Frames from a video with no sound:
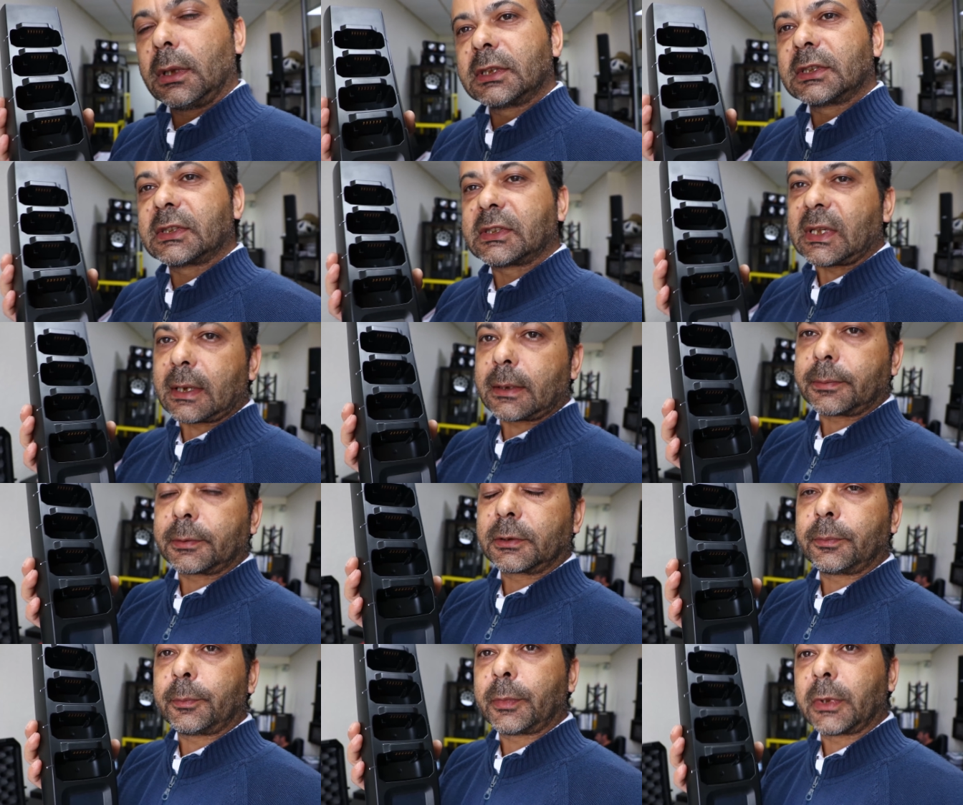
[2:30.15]

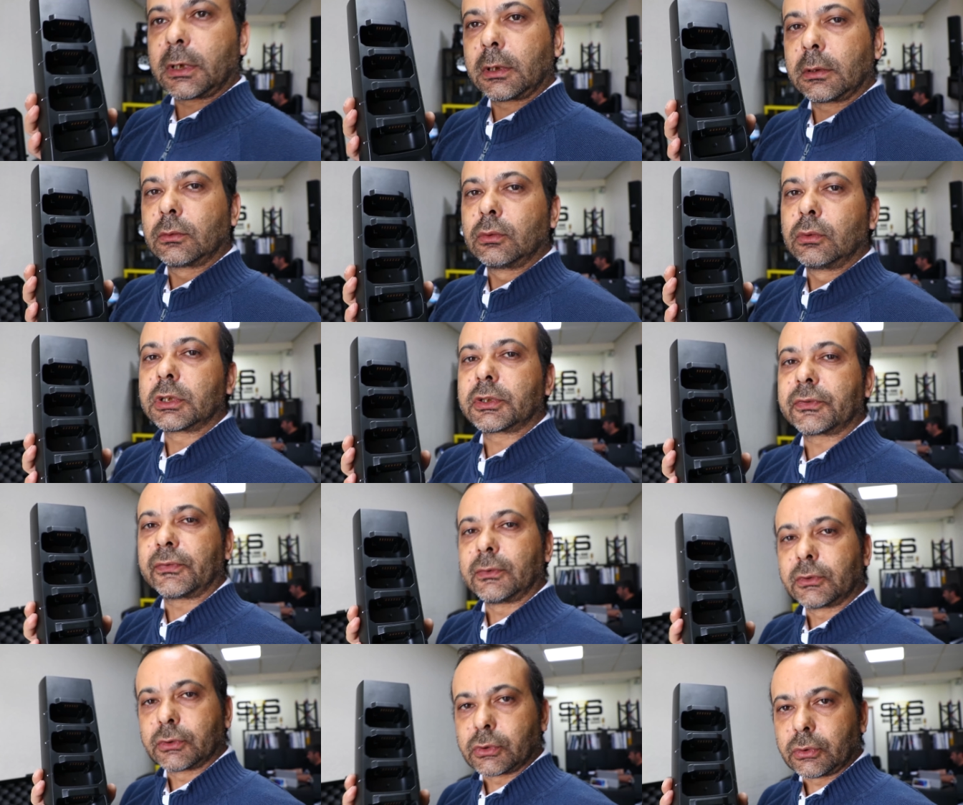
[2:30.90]
serve-te para duas
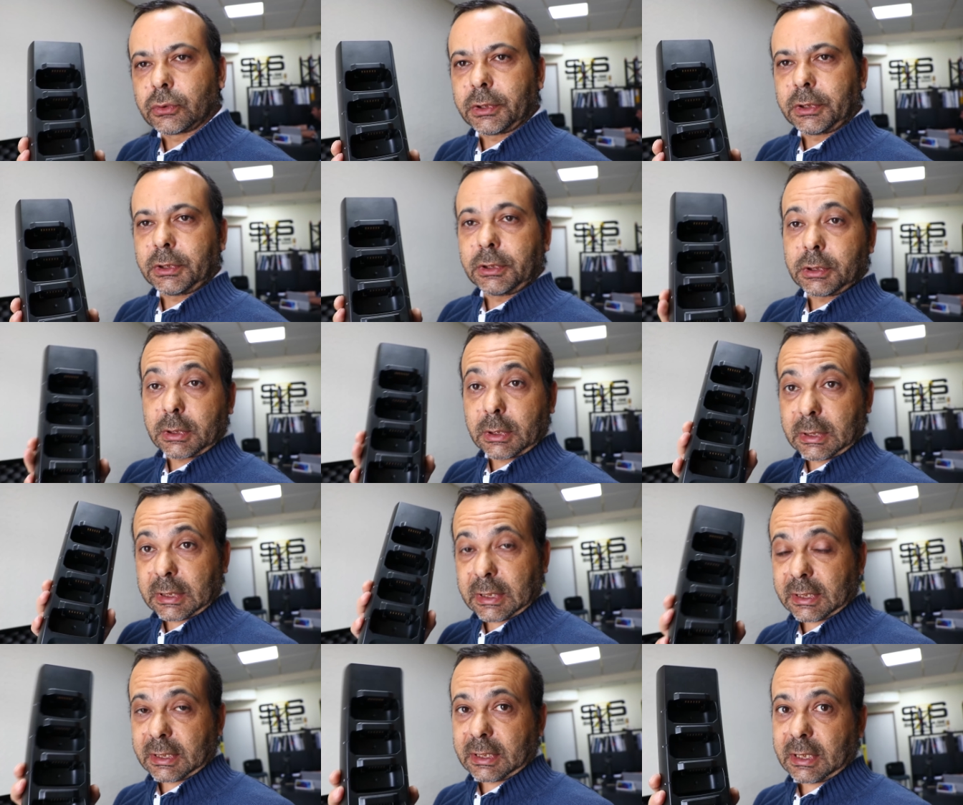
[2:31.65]
funções.
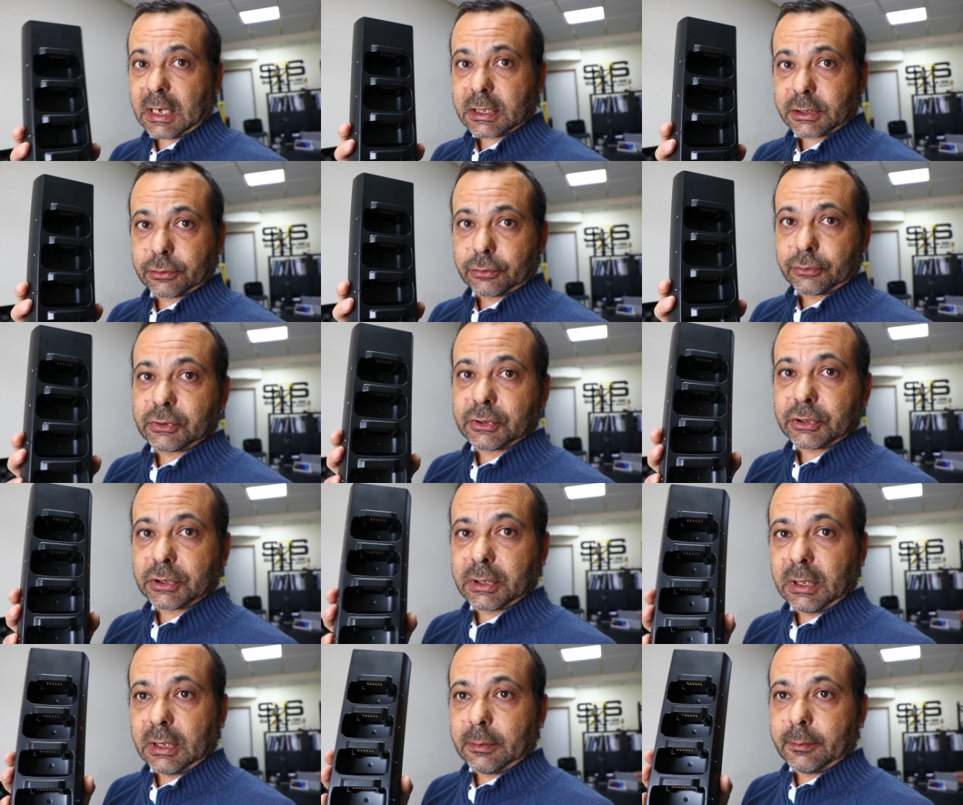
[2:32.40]
Carregares o
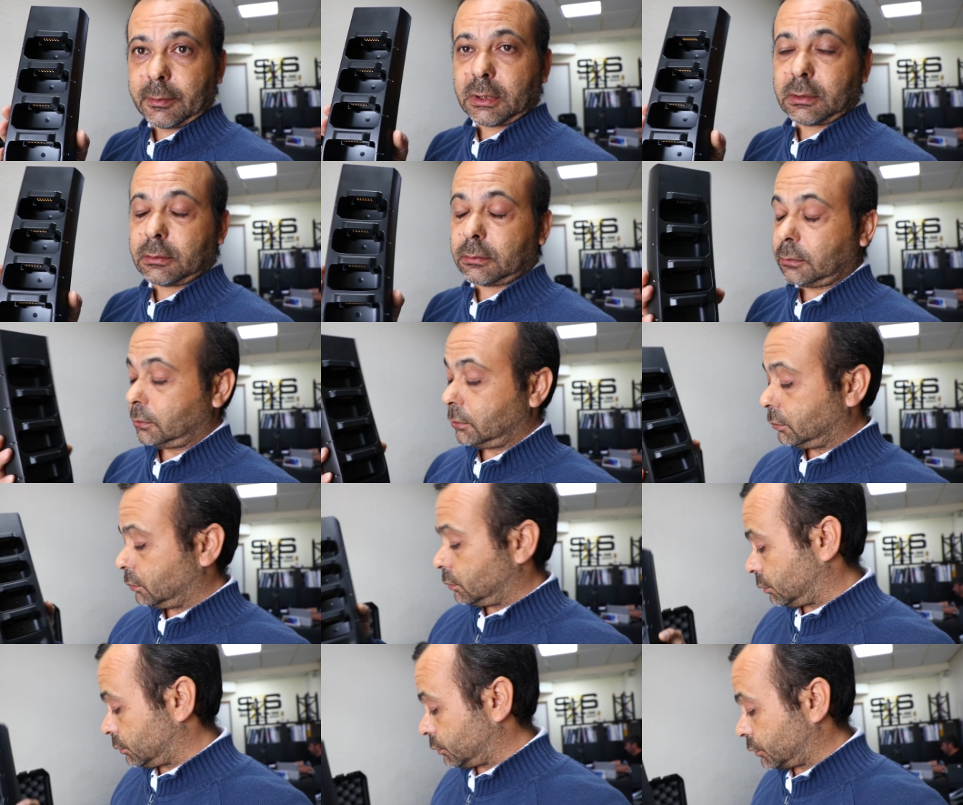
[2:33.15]
sistema,
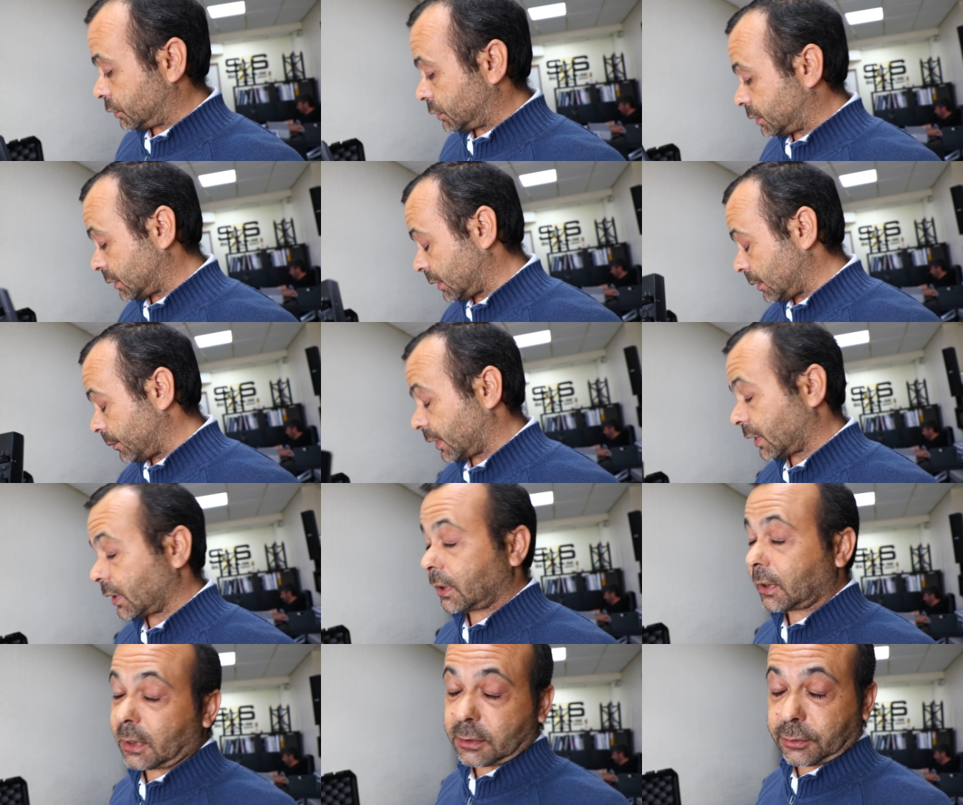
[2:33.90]
o sistema
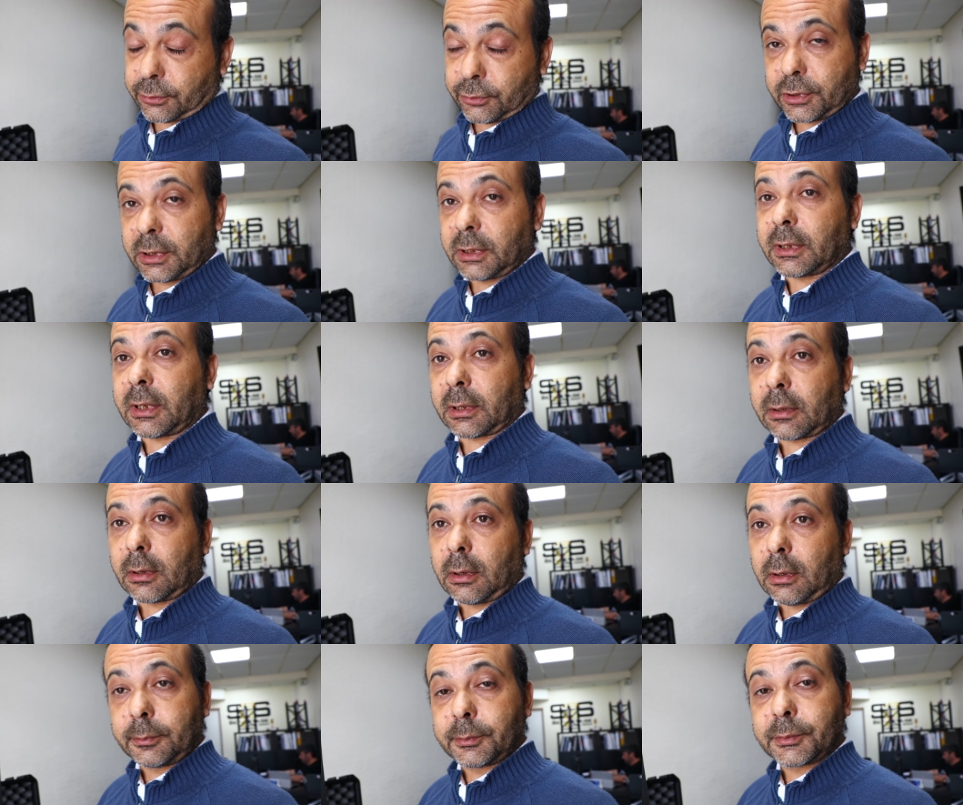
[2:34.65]
carregares os
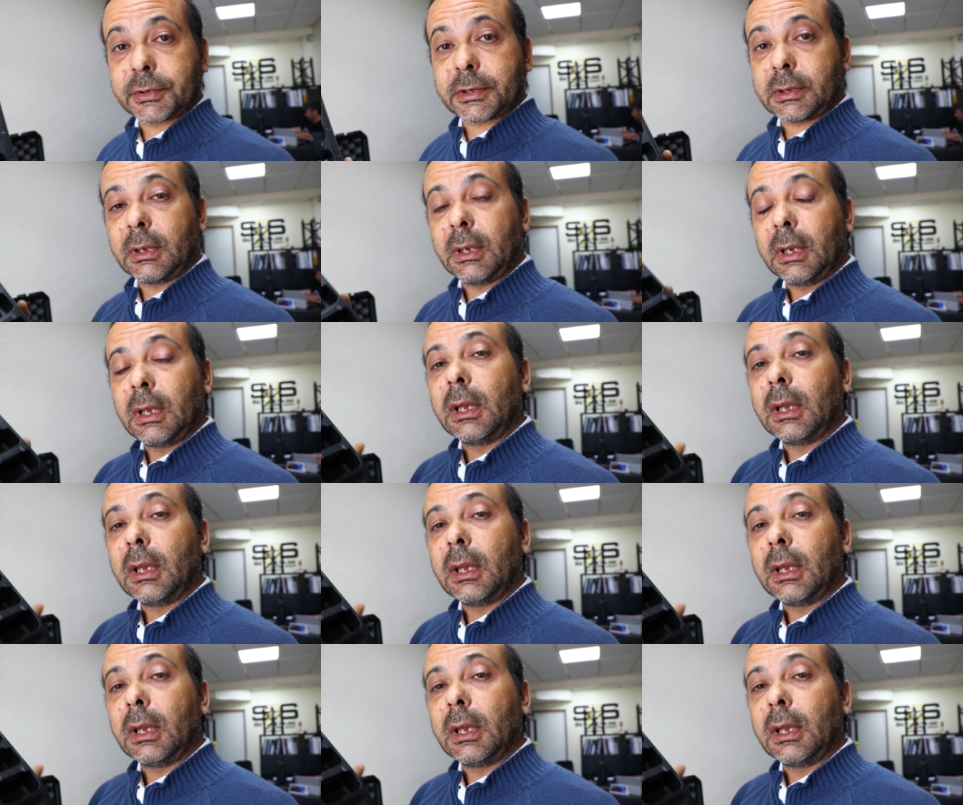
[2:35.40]
intercoms